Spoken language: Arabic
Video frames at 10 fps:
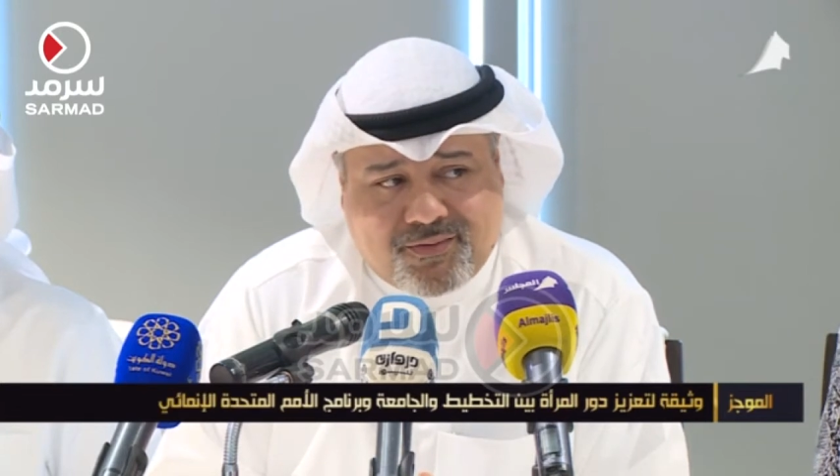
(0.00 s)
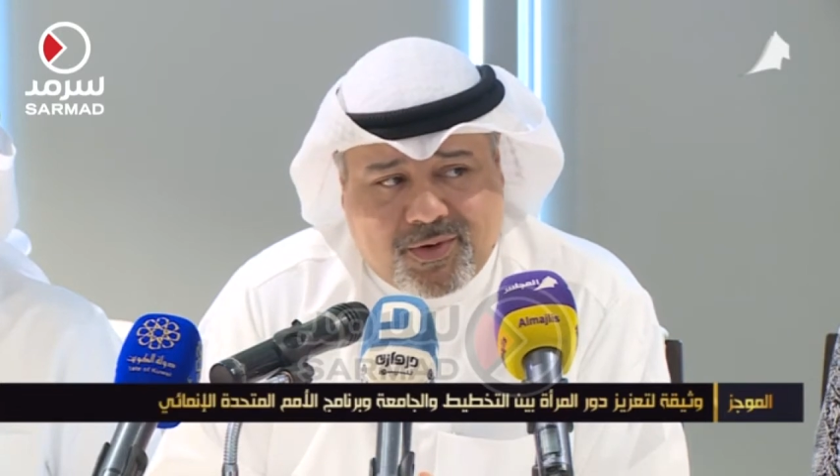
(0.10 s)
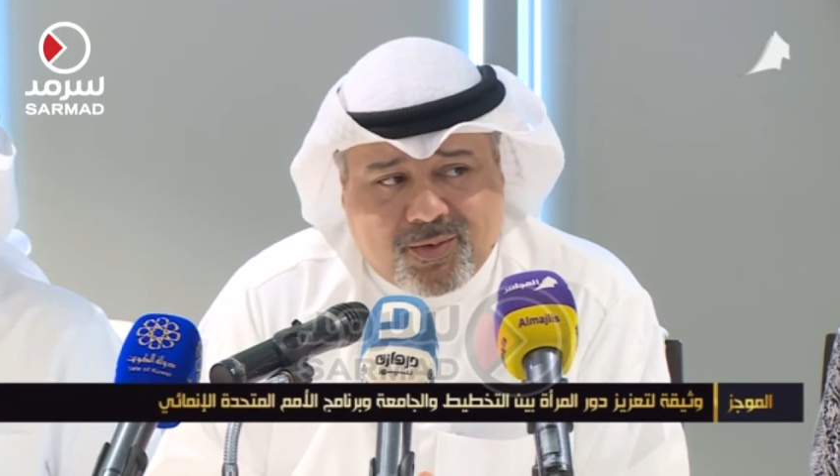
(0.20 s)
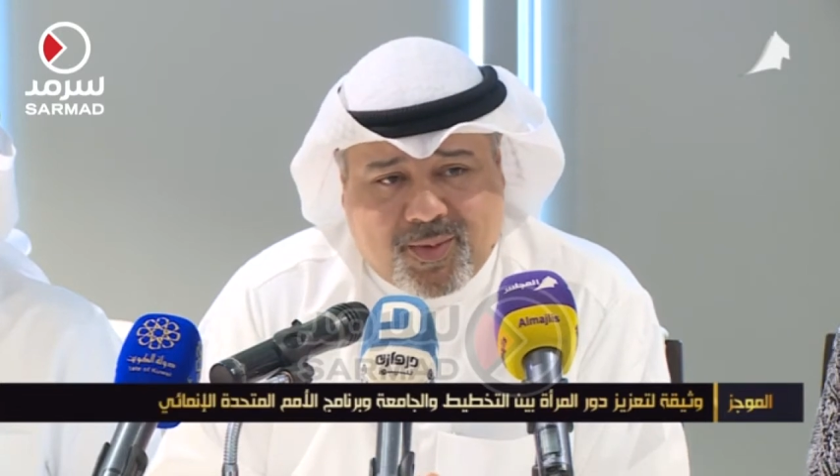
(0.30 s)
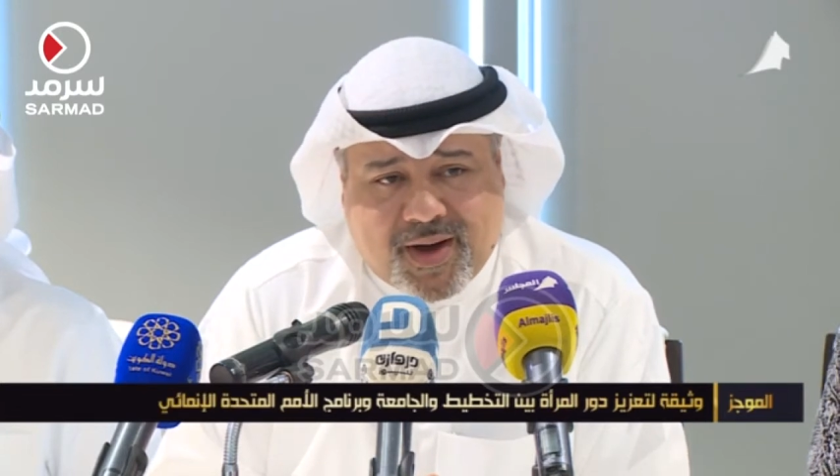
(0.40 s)
في
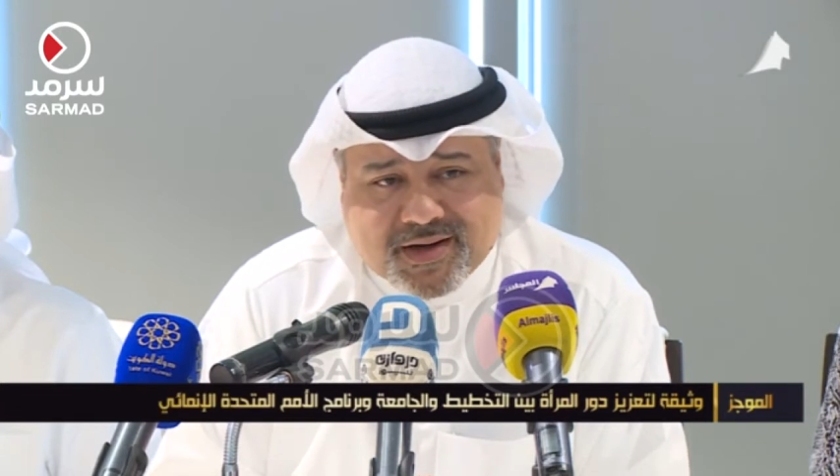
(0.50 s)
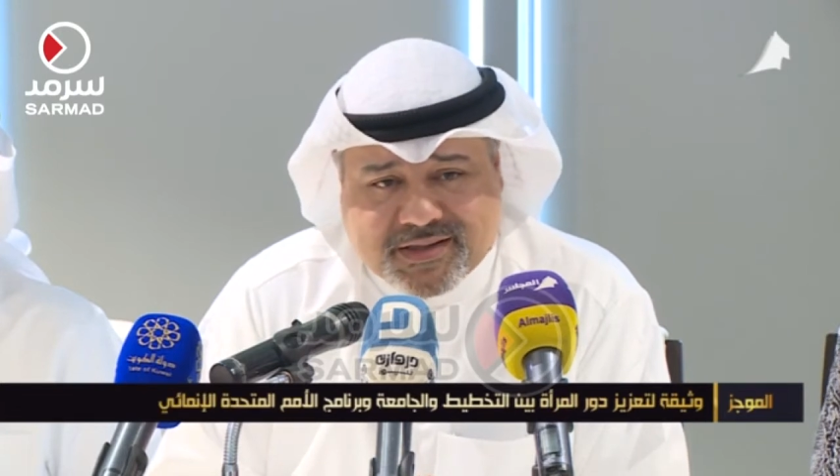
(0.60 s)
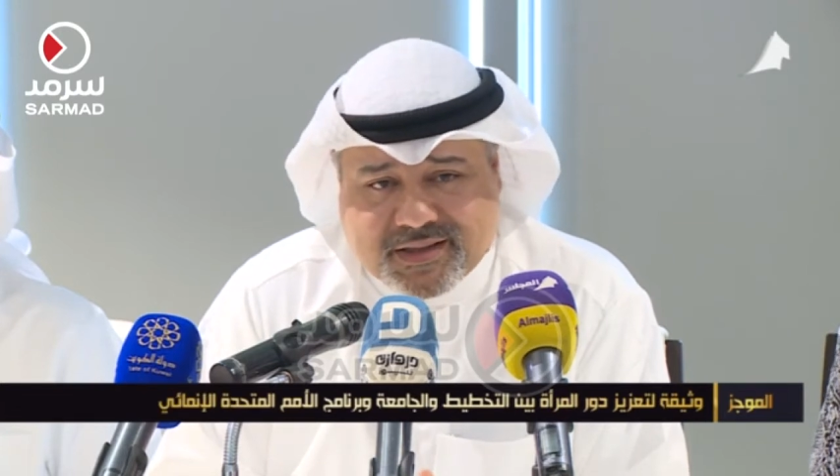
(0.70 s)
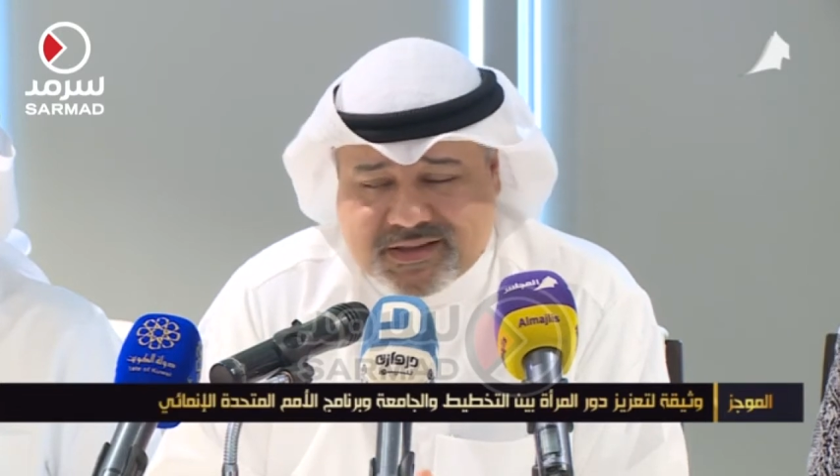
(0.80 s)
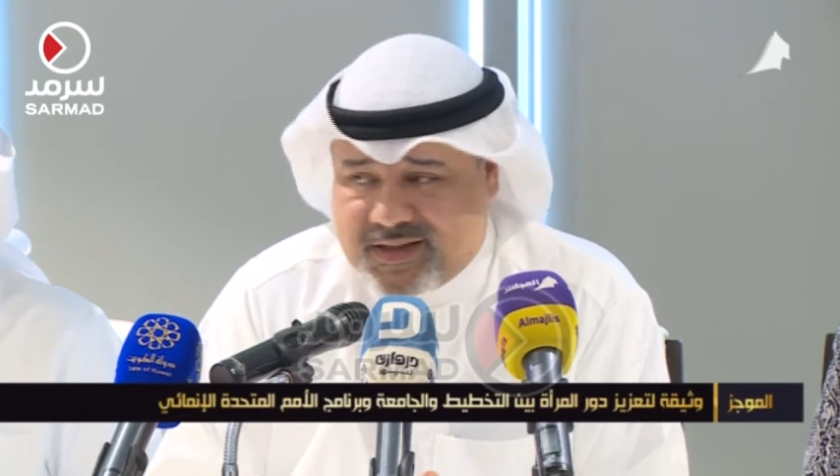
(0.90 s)

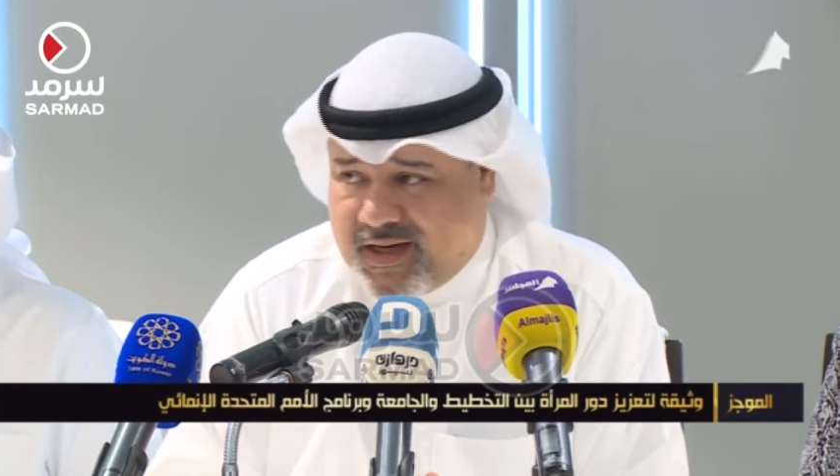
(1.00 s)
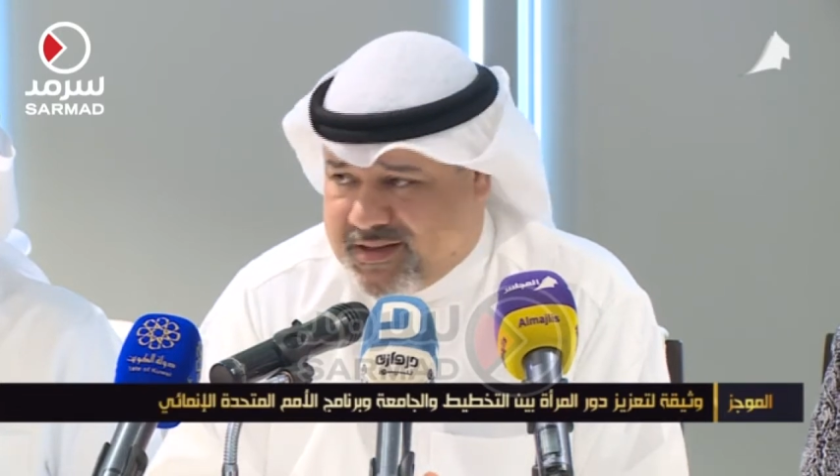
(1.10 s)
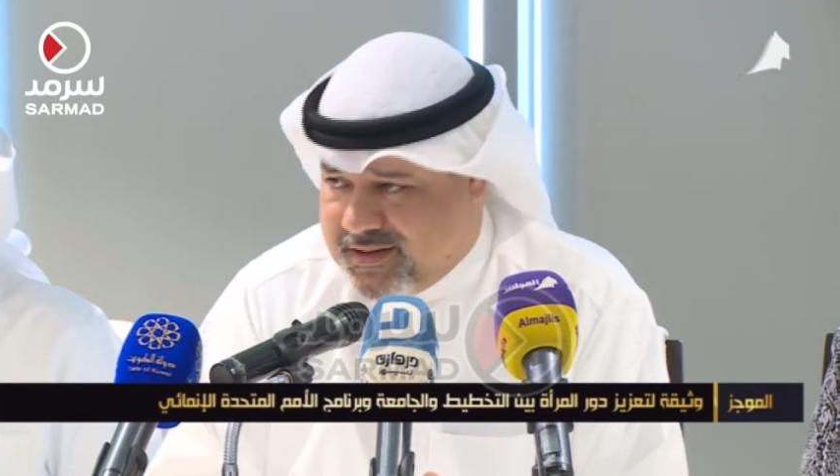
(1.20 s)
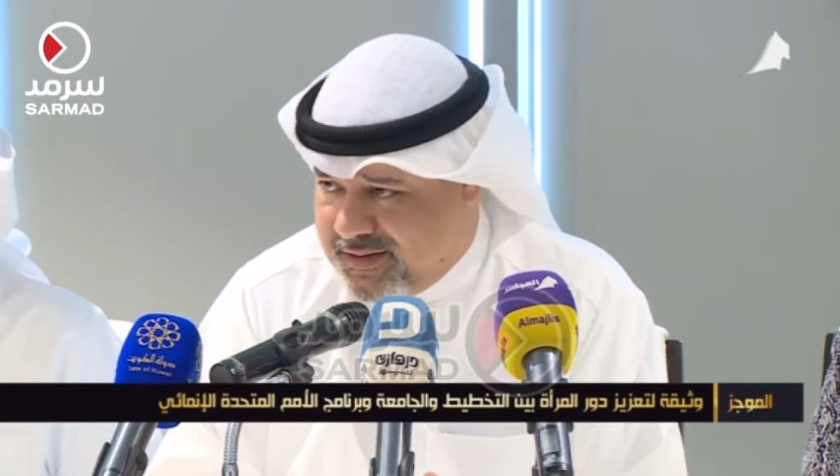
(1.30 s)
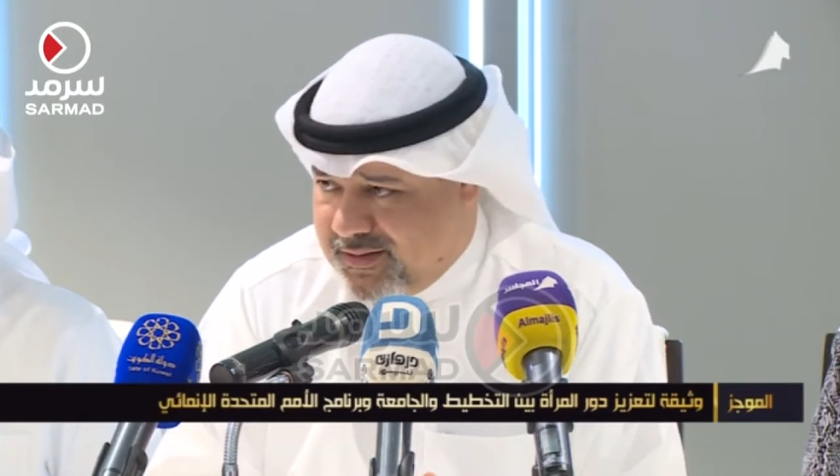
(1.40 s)
الممارسة
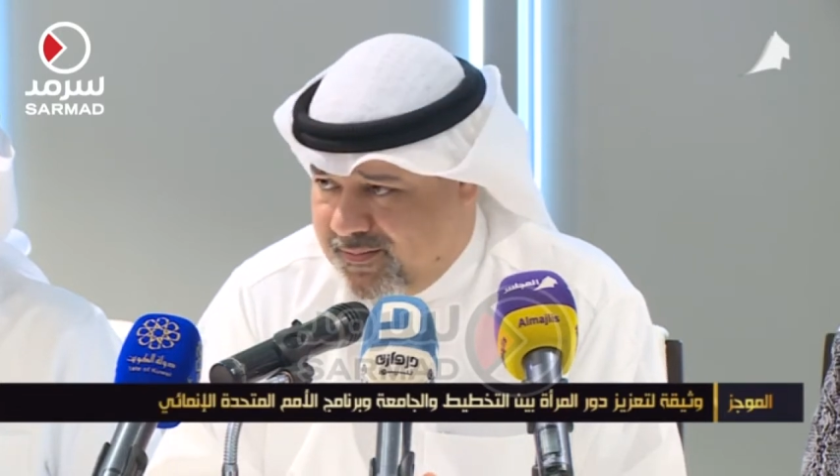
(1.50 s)
السياسية